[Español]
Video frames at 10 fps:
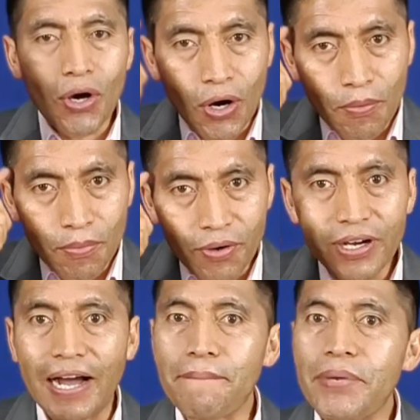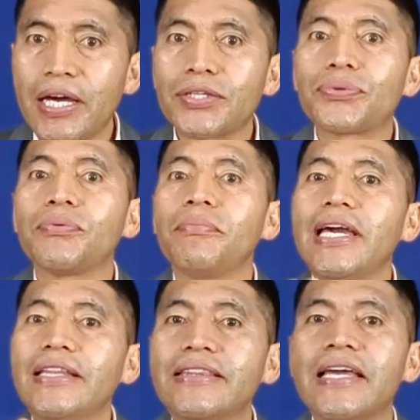cómo cambiar tu
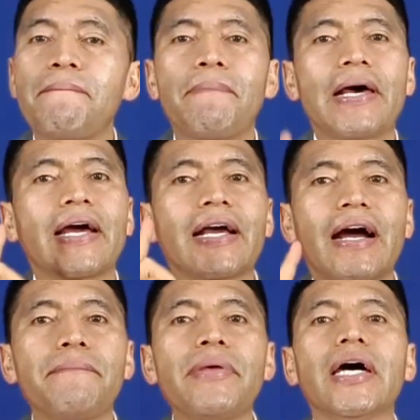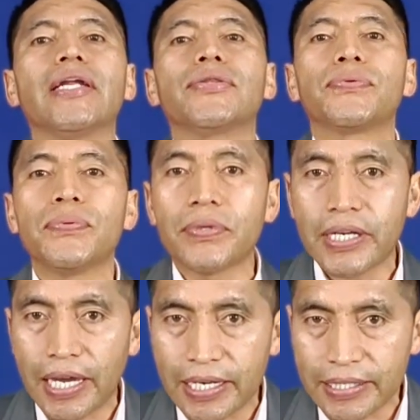mente para cambiar tu
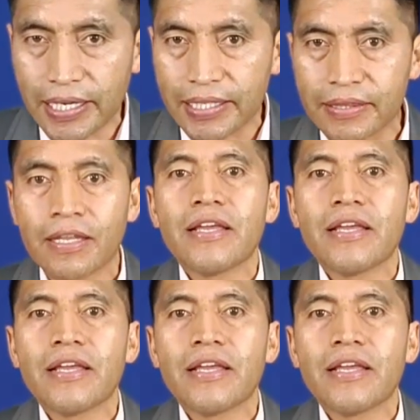realidad.